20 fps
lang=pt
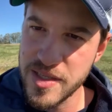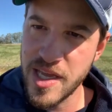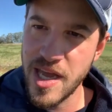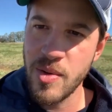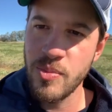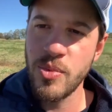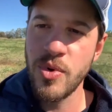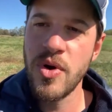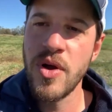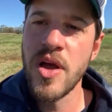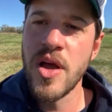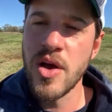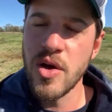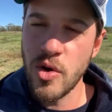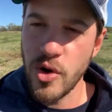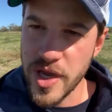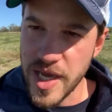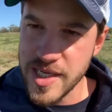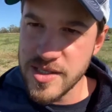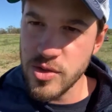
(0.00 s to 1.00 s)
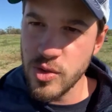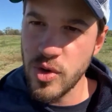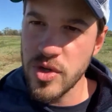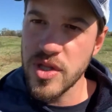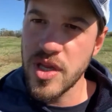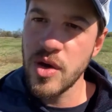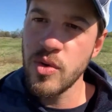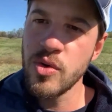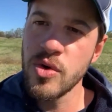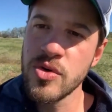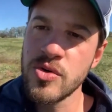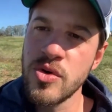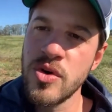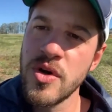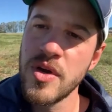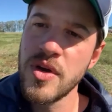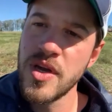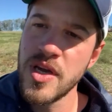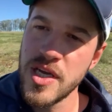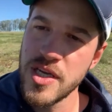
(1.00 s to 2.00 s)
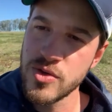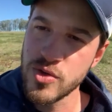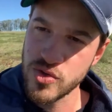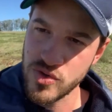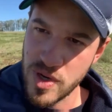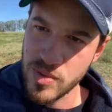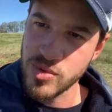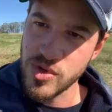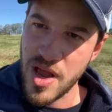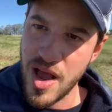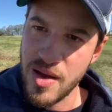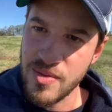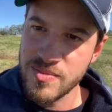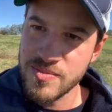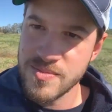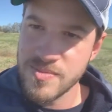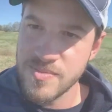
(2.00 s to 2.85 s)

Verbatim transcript: tempo, conheça o conteúdo e nos vemos lá.